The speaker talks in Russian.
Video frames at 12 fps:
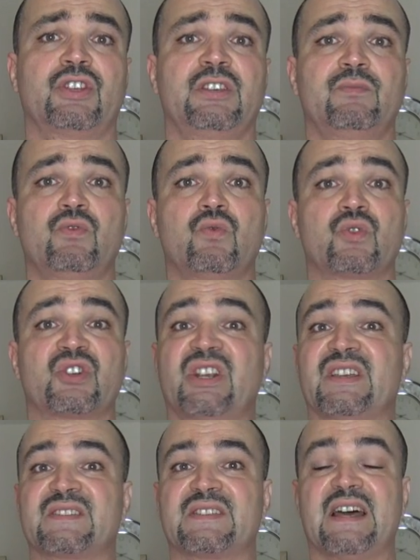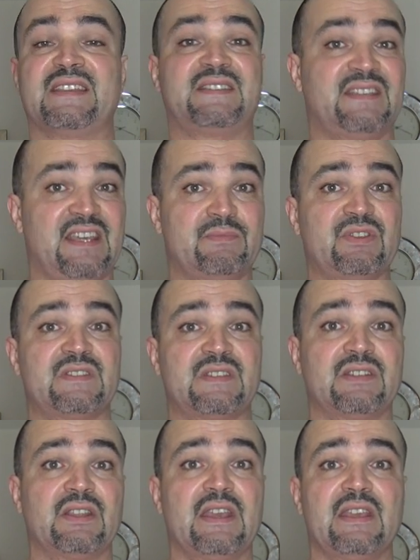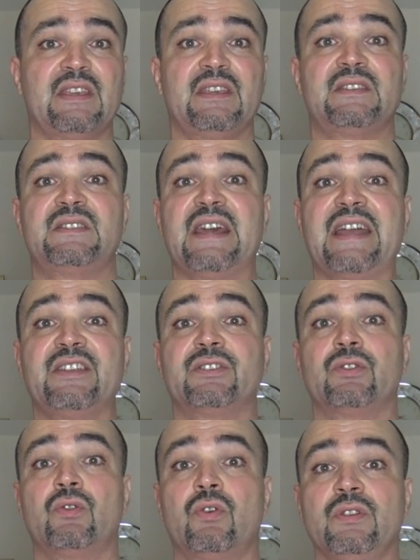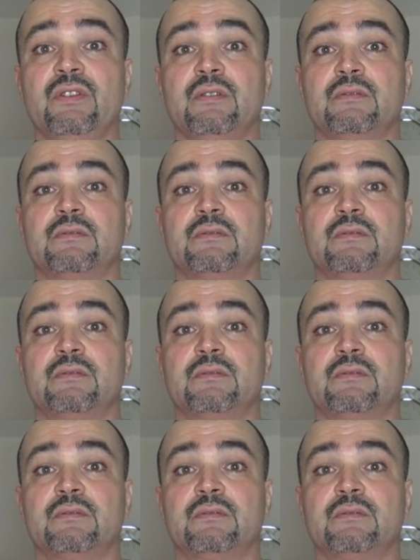Ему уже за 70 и тянет он